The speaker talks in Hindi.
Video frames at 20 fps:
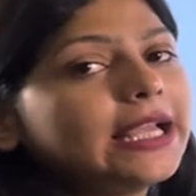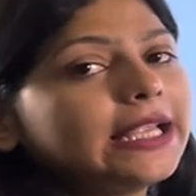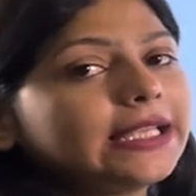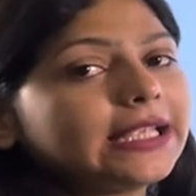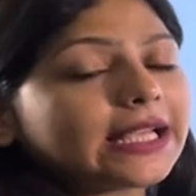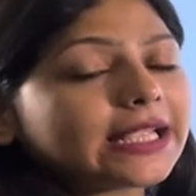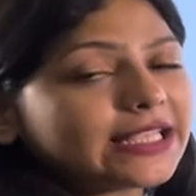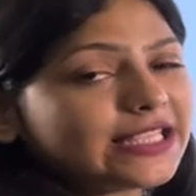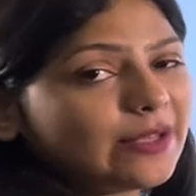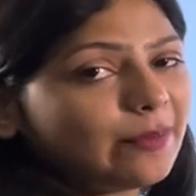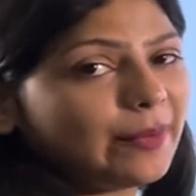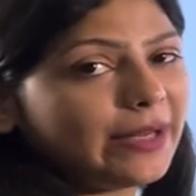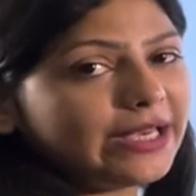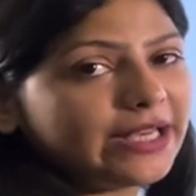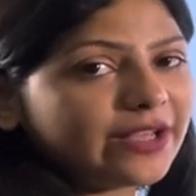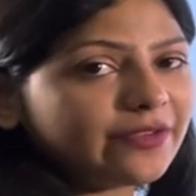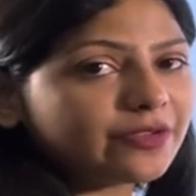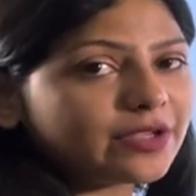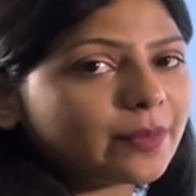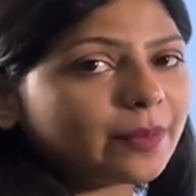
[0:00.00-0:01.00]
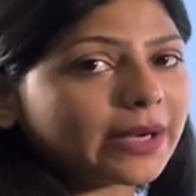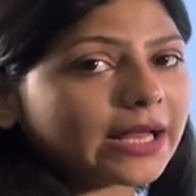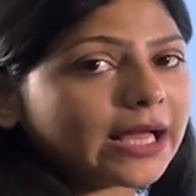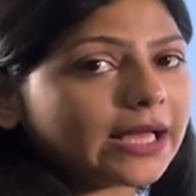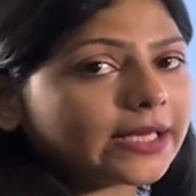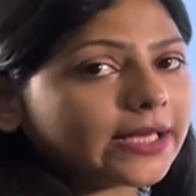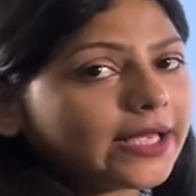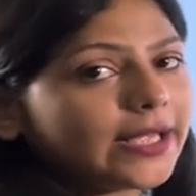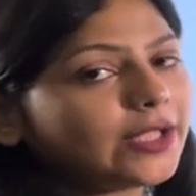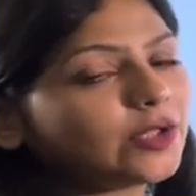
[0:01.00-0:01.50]
या किसी पीडीएफ से
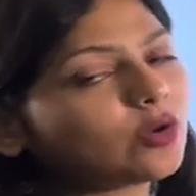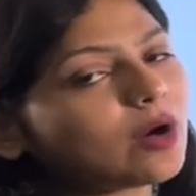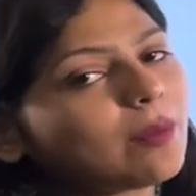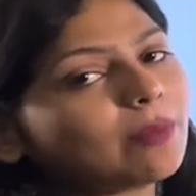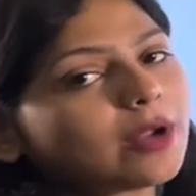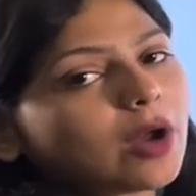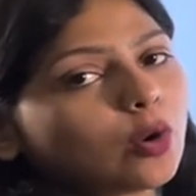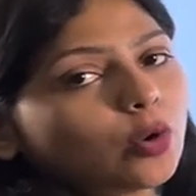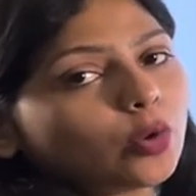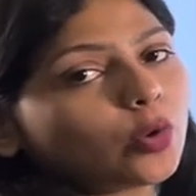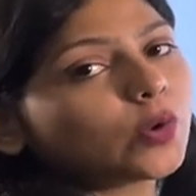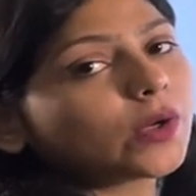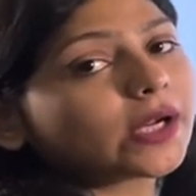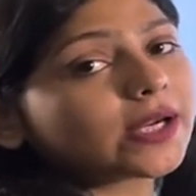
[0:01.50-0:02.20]
पढ़ाना है तो आप डाउनलोड